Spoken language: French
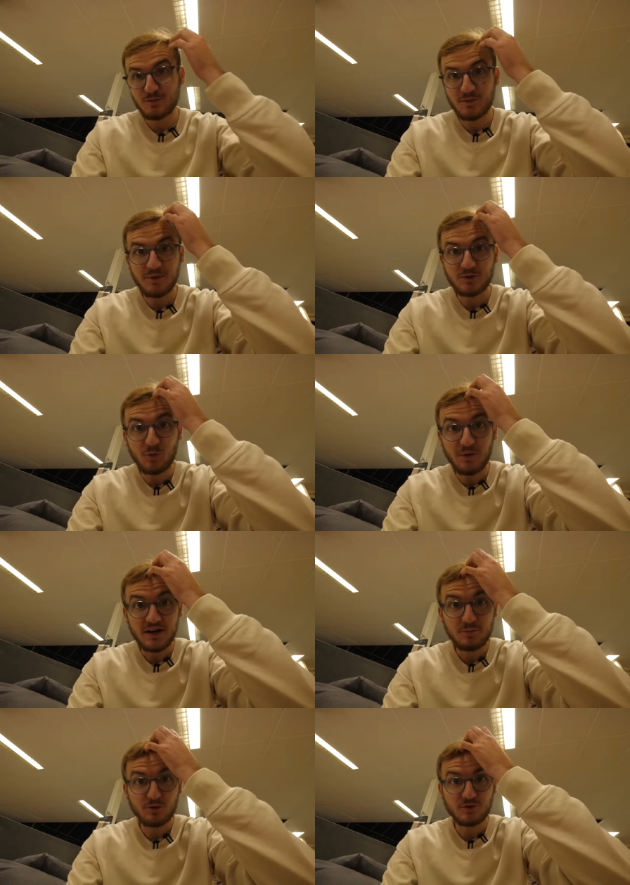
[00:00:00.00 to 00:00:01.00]
Je peux pas trop
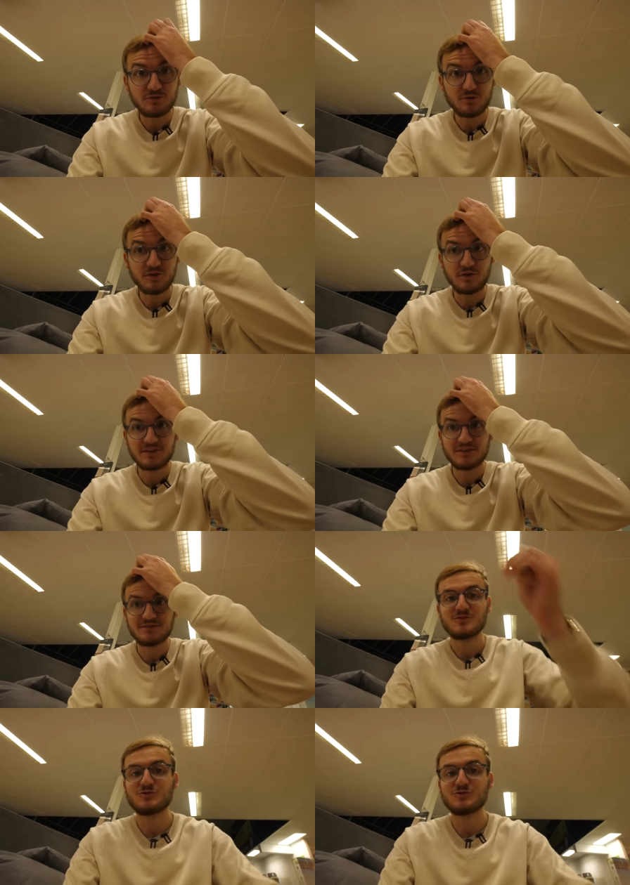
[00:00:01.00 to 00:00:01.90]
parler pendant qu'ils font ça, en fait.